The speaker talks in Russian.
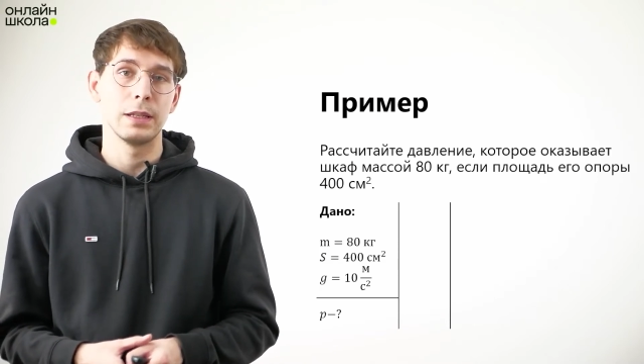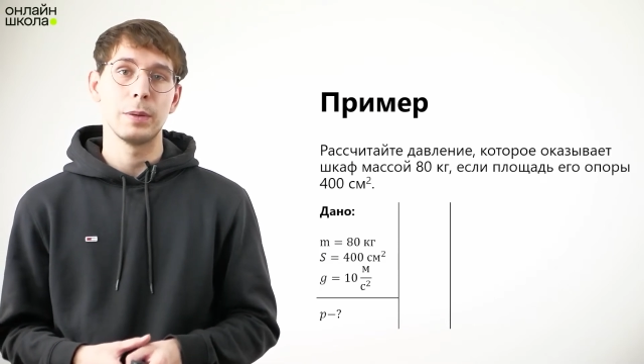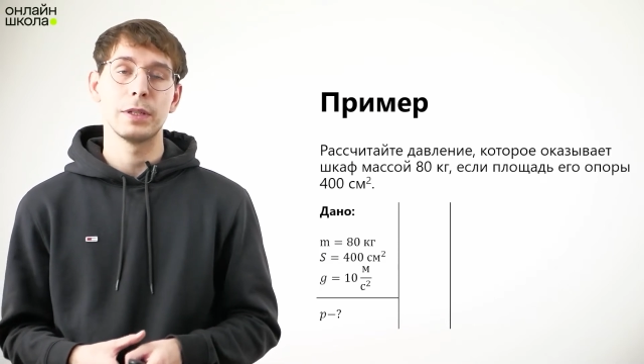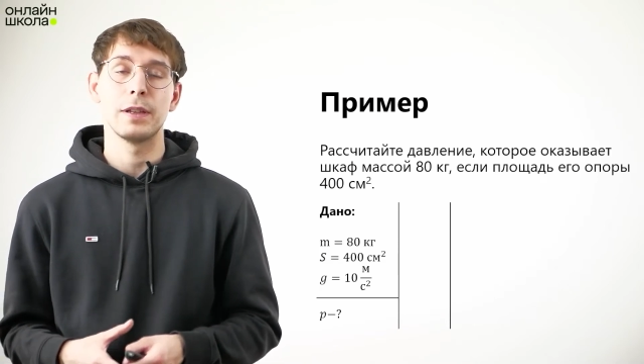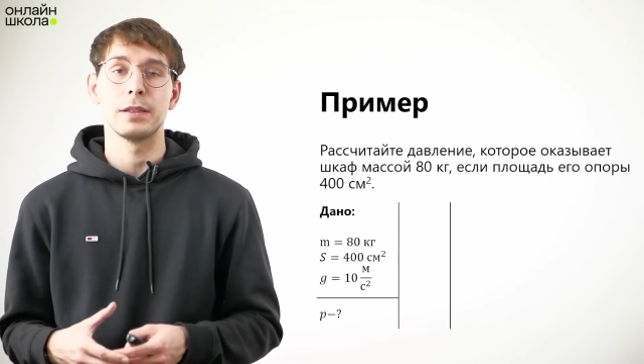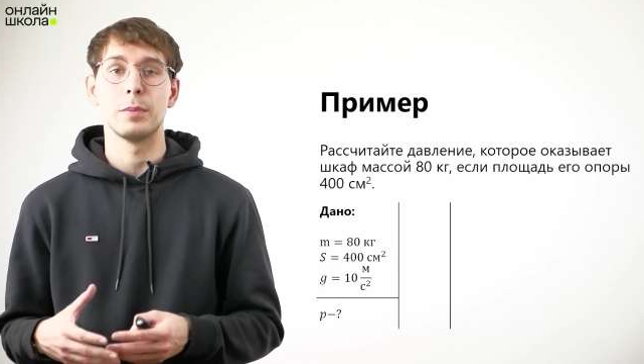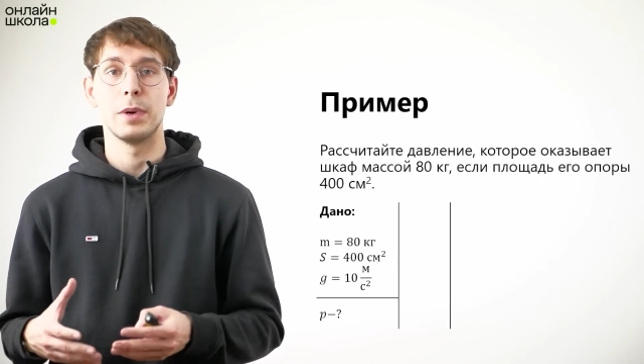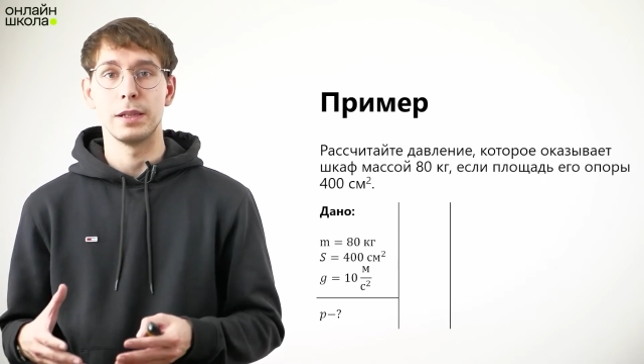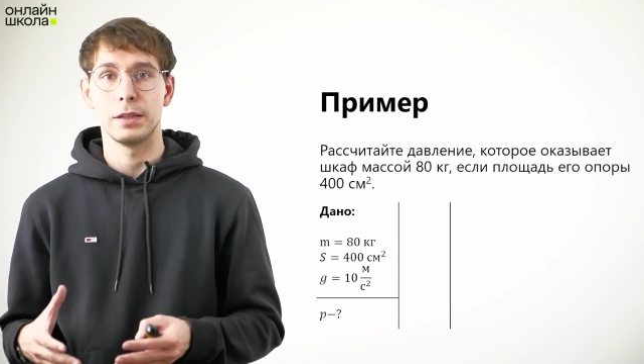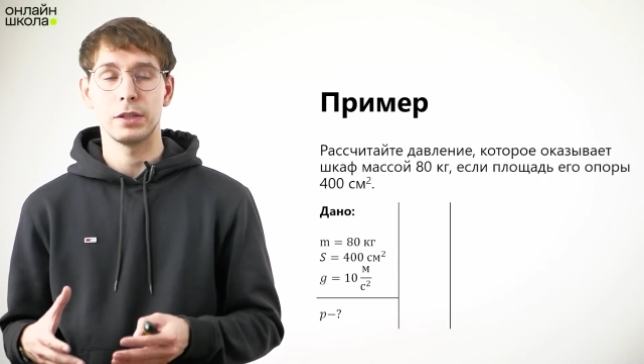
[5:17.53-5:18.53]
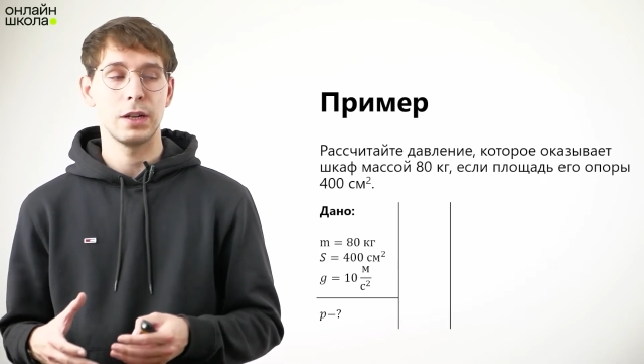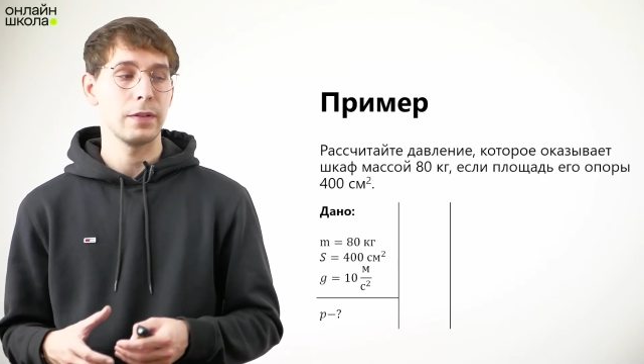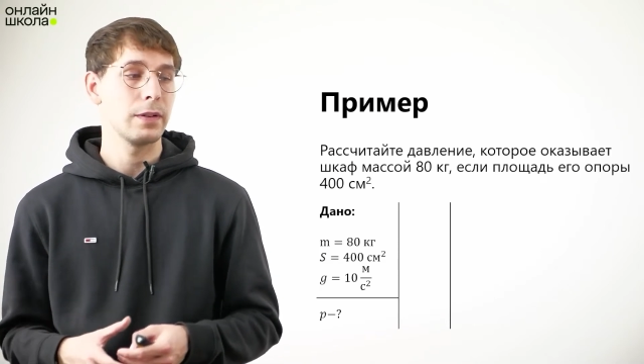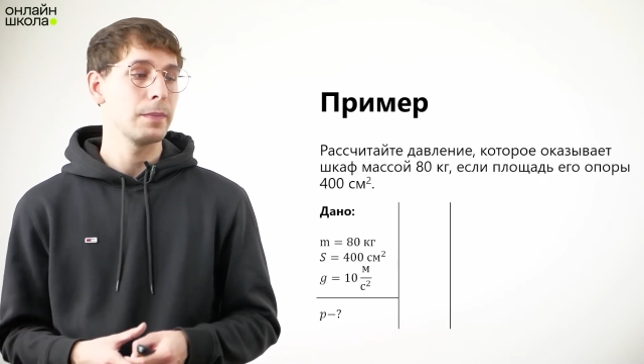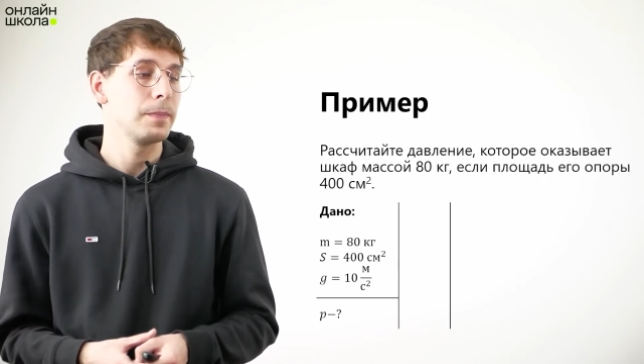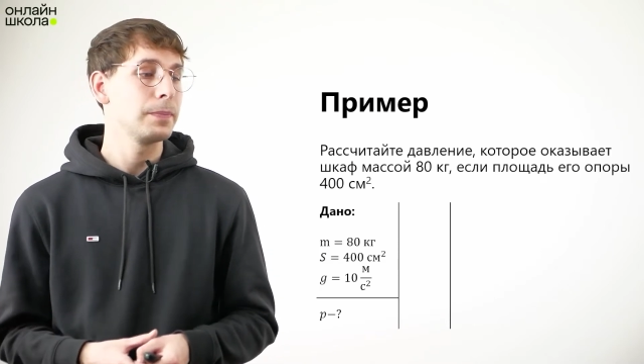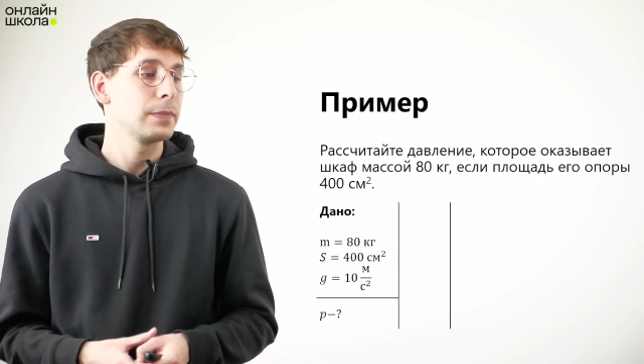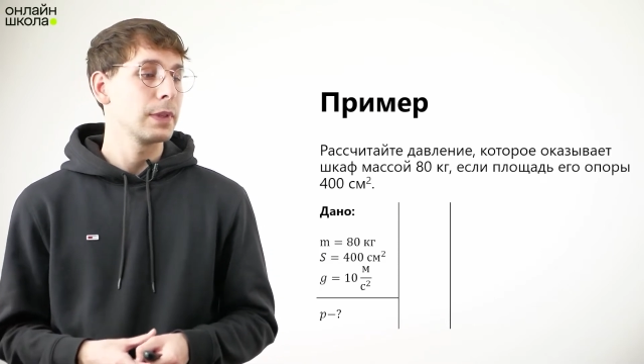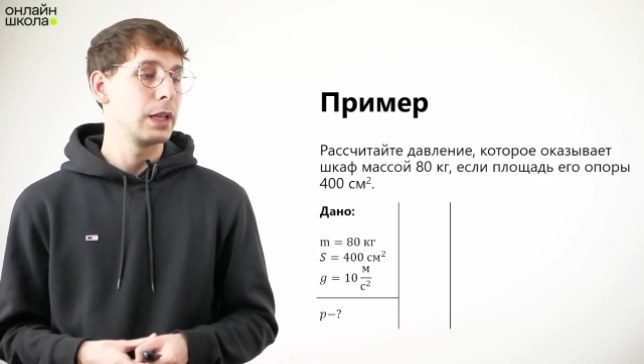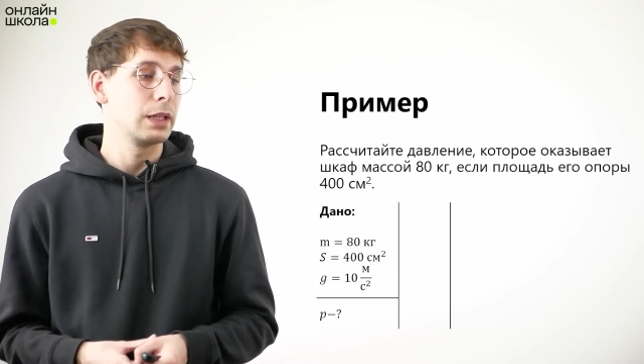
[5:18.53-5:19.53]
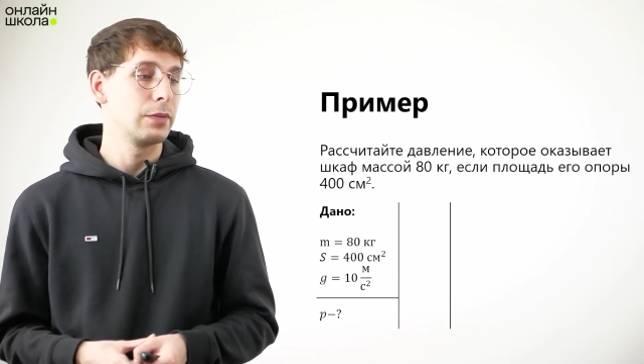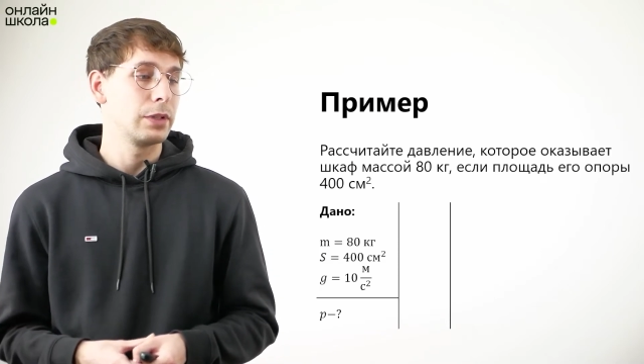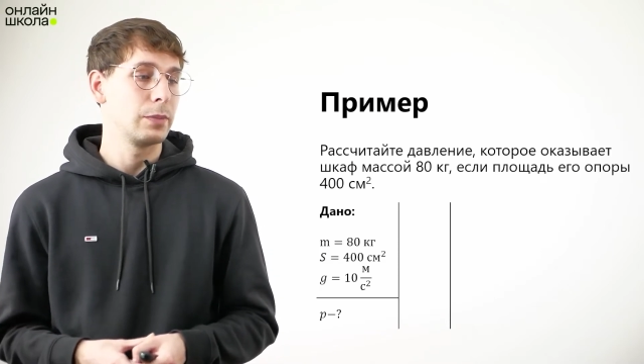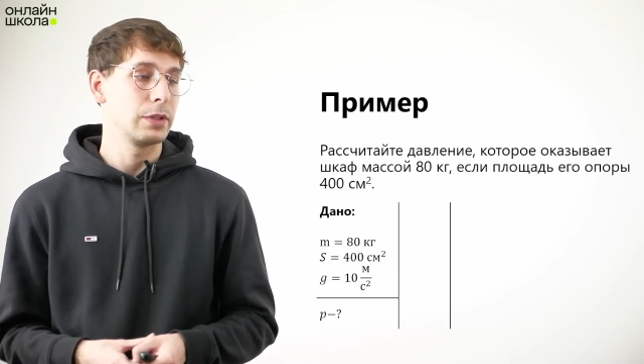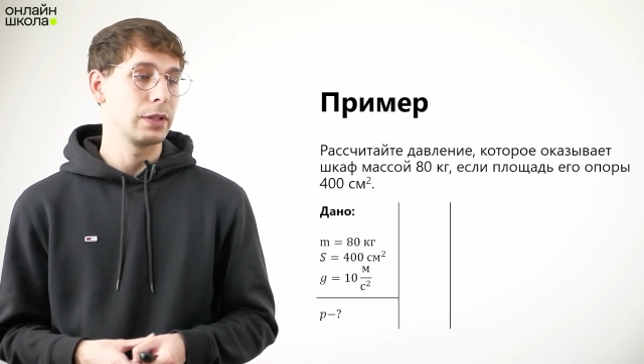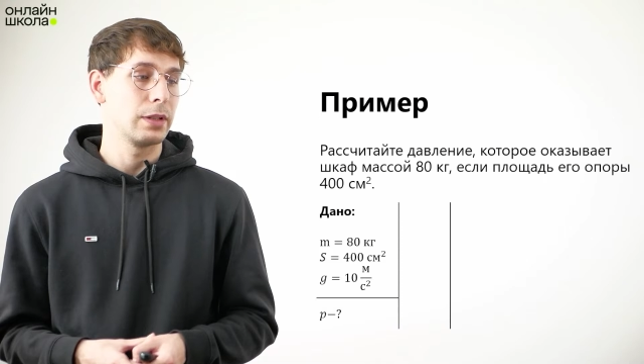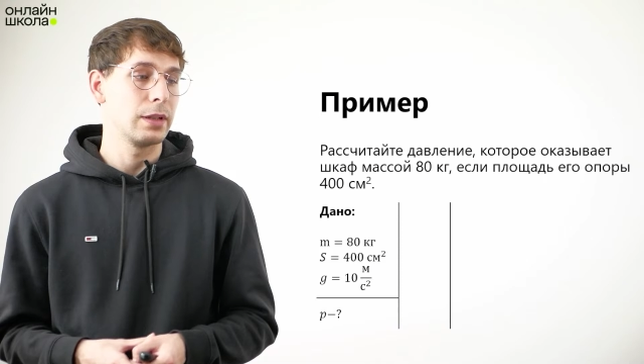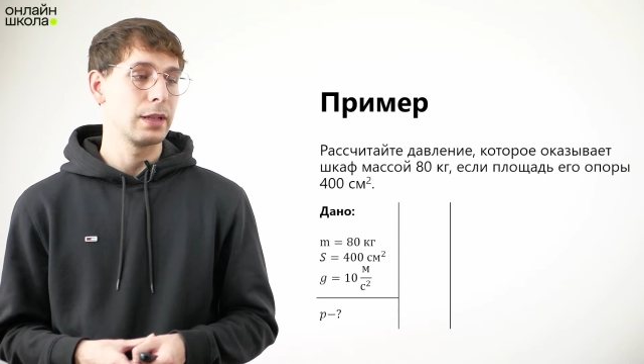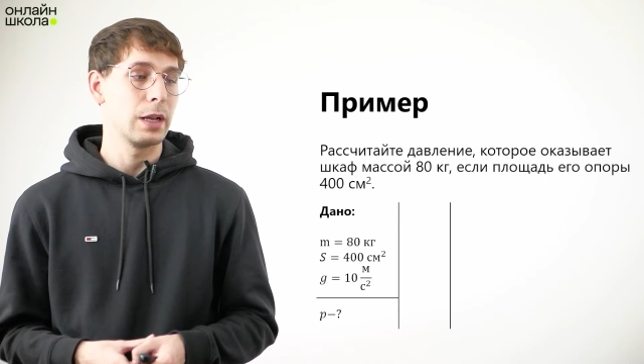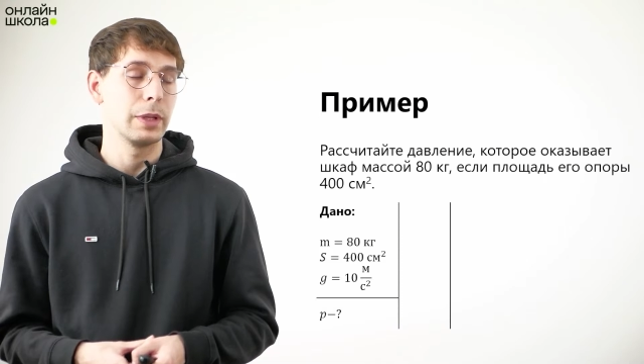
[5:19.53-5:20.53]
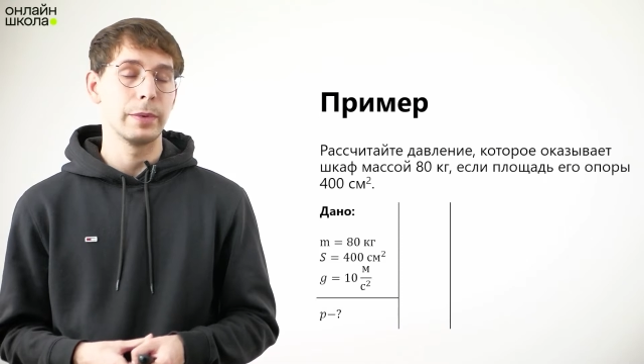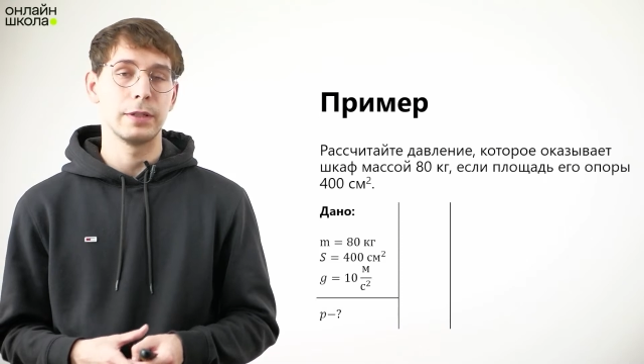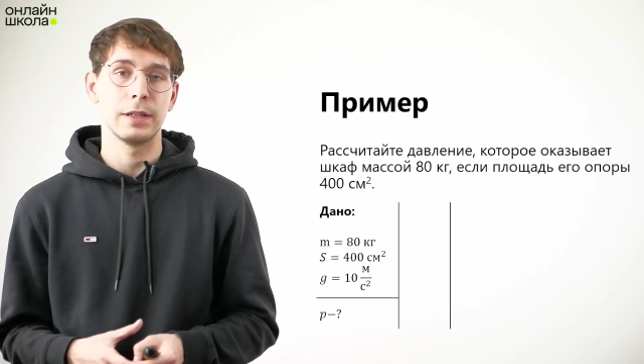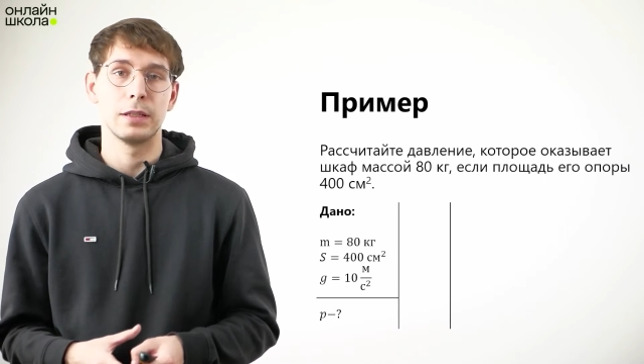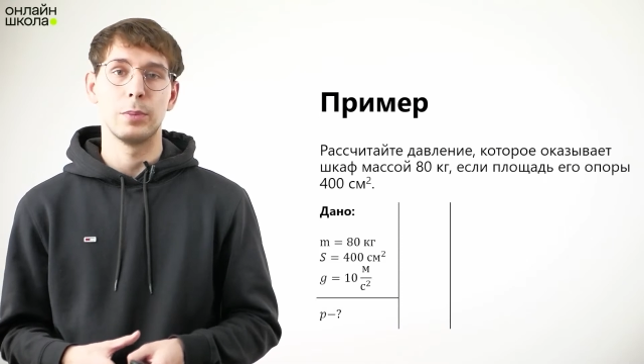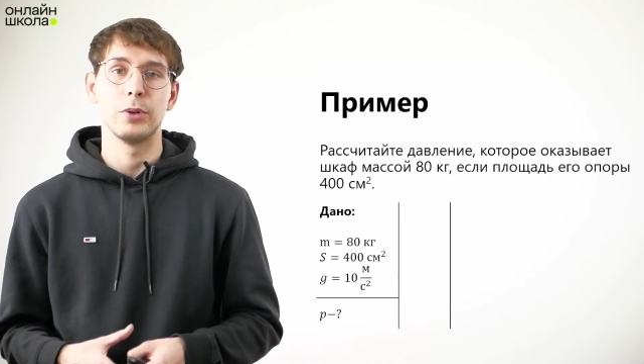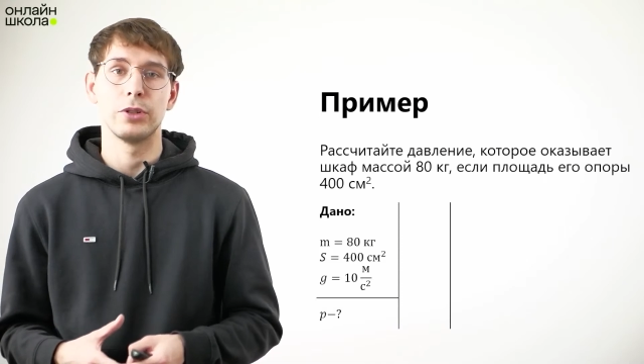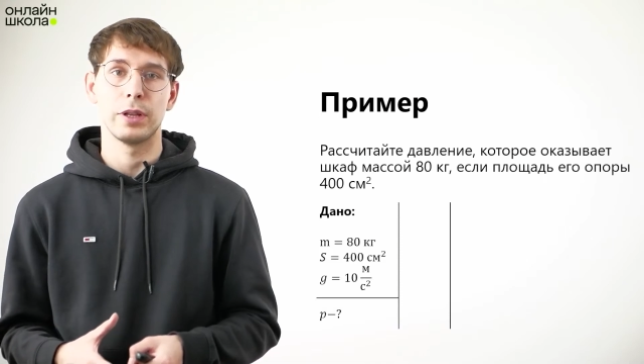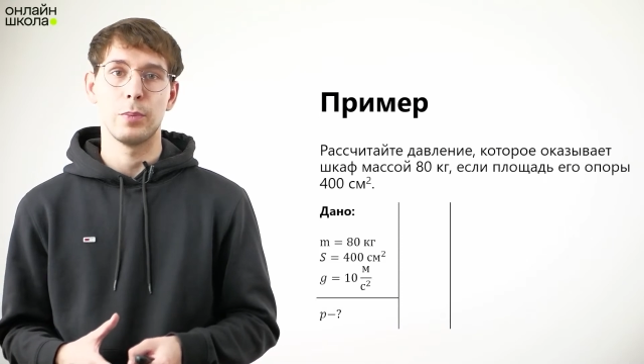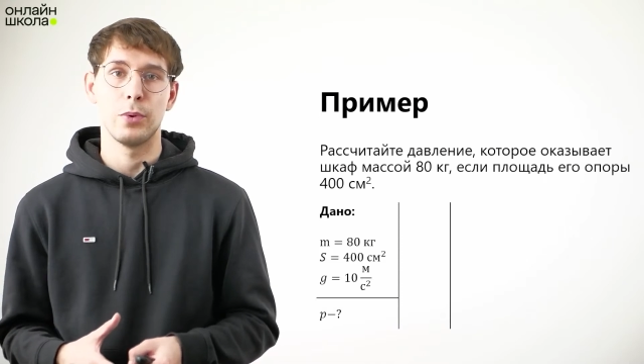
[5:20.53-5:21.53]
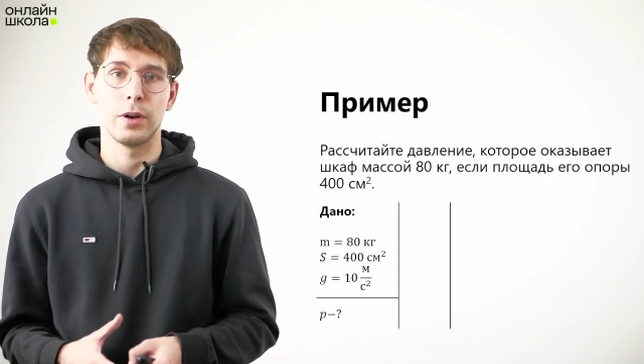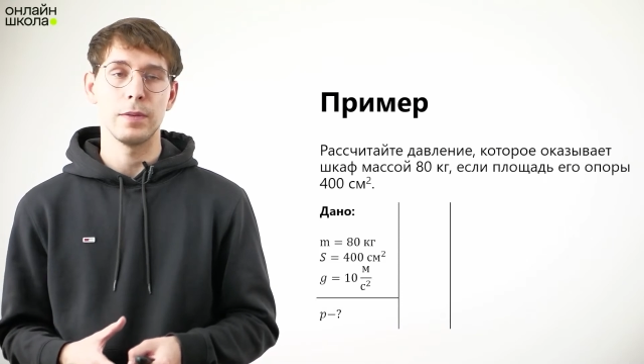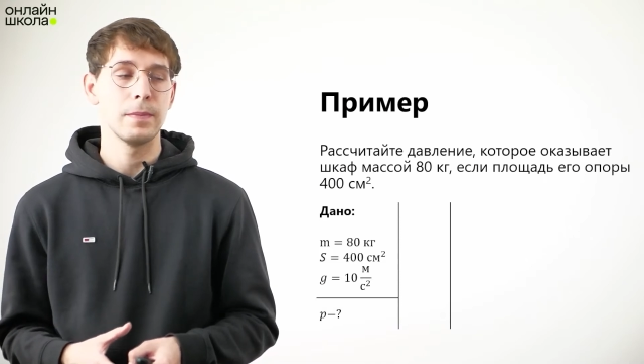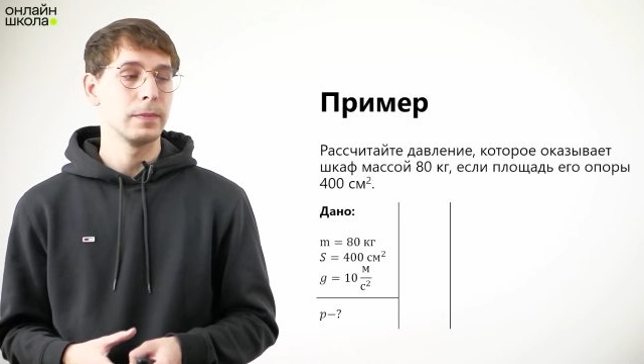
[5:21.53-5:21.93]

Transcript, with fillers: Нам известна масса шкафа это 80 килограмм, нам известна площадь опоры,